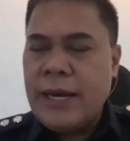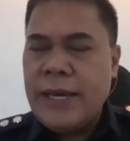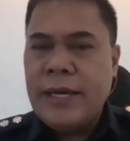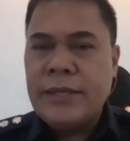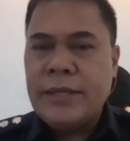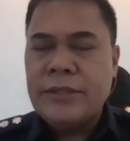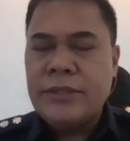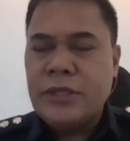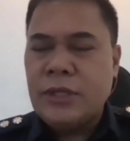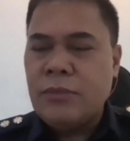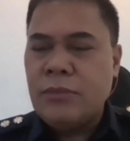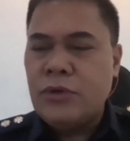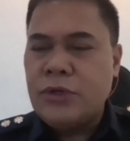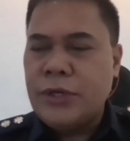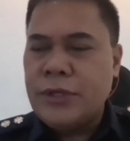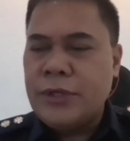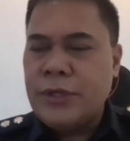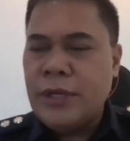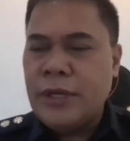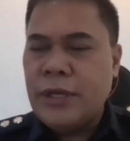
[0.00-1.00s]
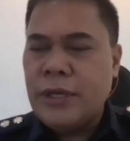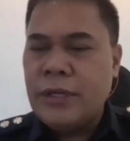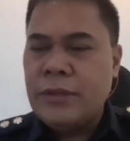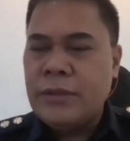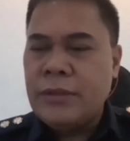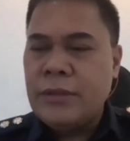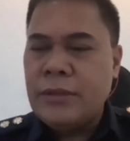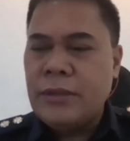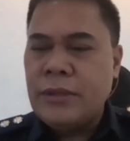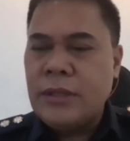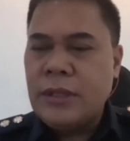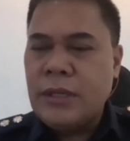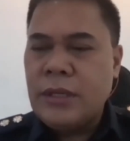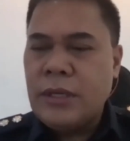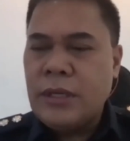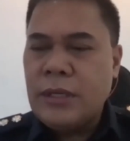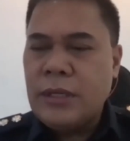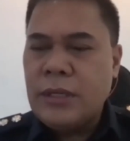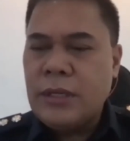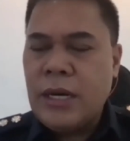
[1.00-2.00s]
dahil uh, wala po tayo mga
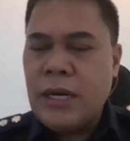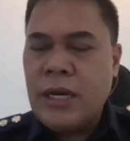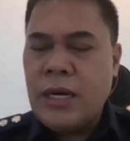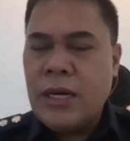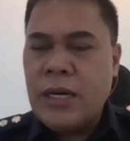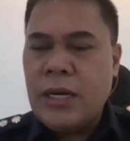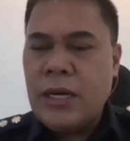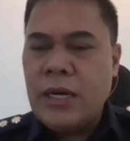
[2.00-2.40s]
reported